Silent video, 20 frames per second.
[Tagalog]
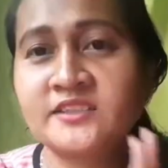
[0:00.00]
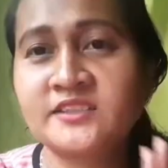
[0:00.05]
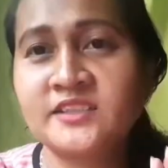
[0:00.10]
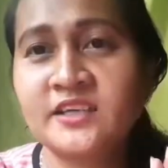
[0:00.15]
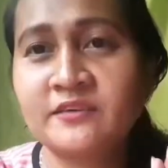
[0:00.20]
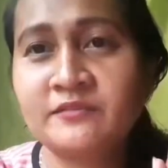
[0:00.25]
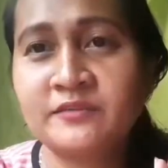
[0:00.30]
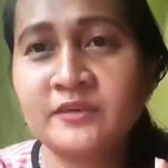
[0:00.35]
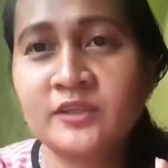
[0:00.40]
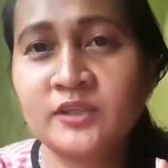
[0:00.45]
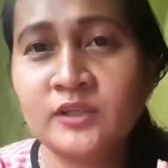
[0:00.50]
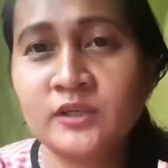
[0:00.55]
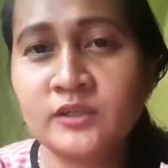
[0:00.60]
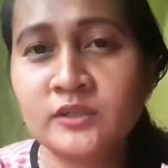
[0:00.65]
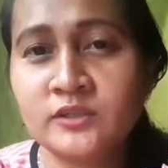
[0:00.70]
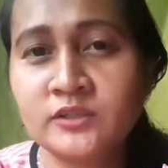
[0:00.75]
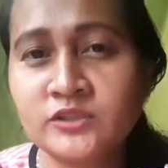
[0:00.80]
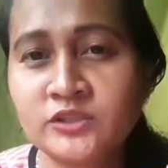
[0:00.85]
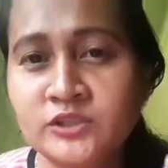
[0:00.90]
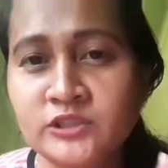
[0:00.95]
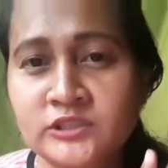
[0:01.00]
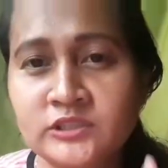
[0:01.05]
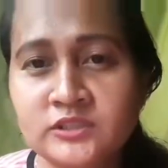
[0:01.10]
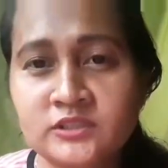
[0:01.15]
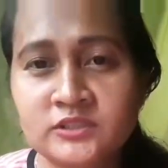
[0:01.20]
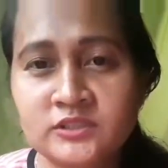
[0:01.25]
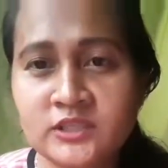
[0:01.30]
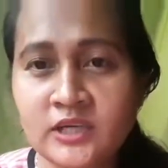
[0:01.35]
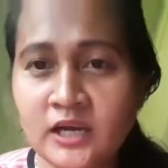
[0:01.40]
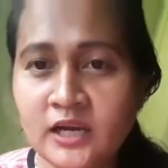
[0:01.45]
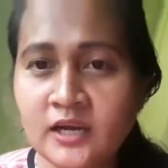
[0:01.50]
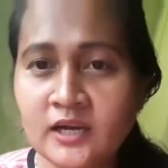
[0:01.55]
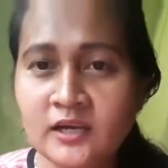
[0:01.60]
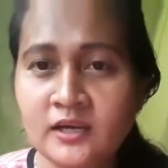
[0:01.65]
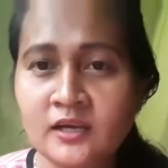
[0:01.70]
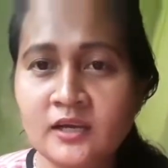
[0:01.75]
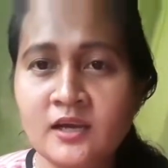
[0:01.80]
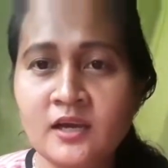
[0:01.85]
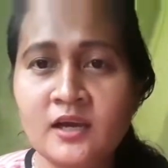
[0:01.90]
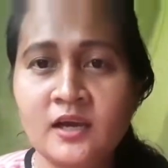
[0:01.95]
Ay, 7 inch
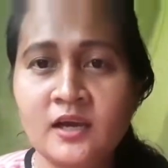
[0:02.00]
siya.